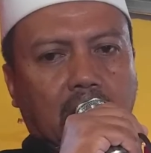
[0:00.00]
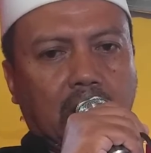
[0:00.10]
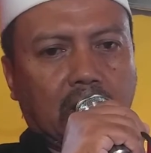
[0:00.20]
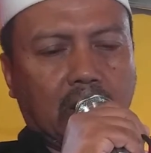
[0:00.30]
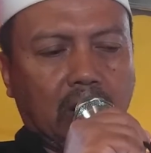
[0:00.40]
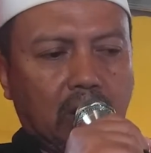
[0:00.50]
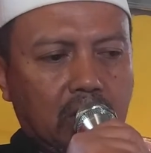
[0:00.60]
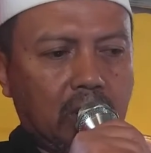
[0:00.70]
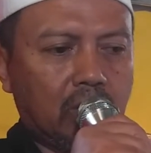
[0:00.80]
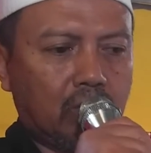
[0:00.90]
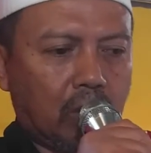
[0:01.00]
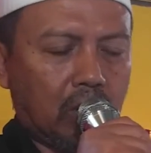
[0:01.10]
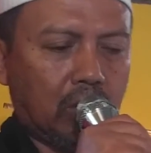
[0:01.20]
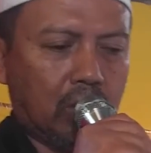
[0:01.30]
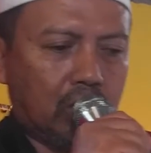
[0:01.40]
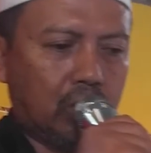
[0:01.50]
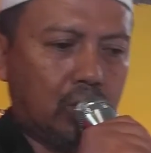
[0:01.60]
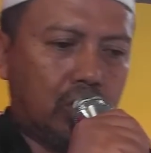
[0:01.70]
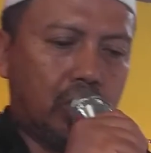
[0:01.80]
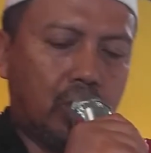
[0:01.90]
karena ilmu Allah
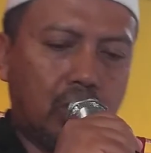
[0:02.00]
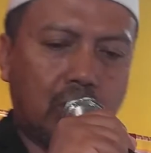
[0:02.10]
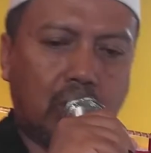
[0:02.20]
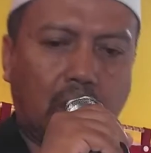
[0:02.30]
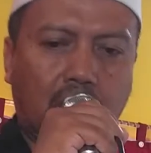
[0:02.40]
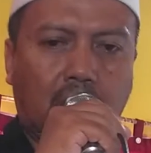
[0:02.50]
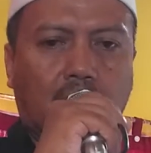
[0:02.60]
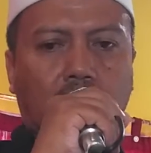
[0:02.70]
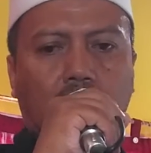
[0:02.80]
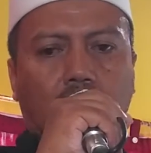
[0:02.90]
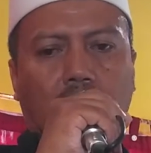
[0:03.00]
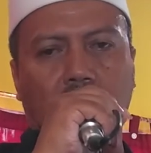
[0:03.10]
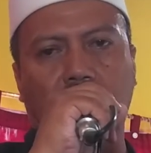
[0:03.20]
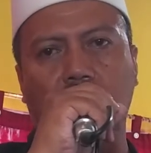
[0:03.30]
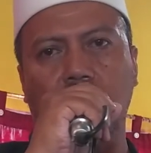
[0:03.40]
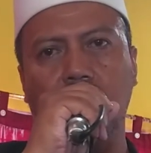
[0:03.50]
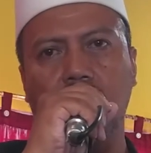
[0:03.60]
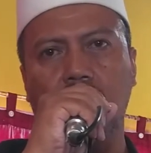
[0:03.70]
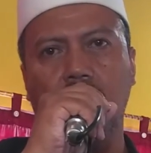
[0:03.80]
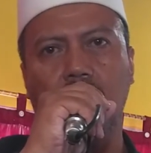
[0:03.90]
itu sangat luas
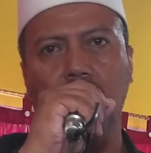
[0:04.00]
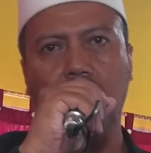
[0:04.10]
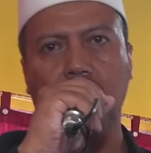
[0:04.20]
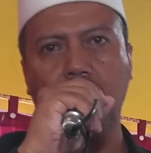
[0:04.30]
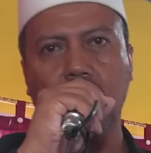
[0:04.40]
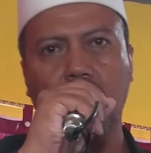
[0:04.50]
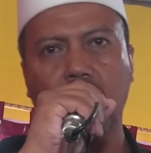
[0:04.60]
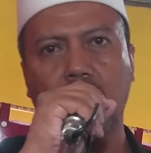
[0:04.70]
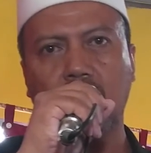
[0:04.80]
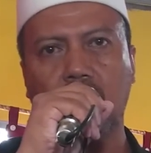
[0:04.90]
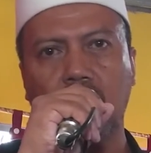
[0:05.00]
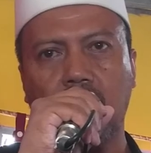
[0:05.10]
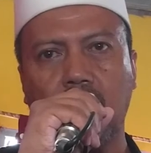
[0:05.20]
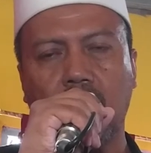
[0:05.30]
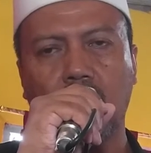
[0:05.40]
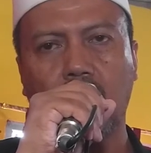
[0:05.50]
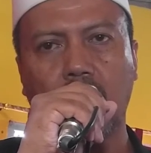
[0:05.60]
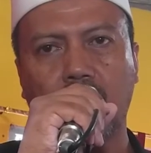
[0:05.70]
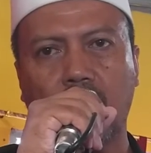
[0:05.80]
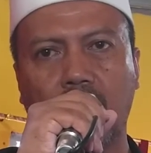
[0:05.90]
baiklah sampai di sini
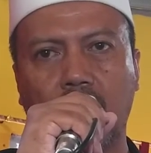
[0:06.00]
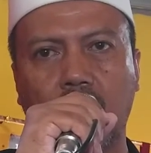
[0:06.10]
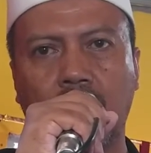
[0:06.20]
walaupun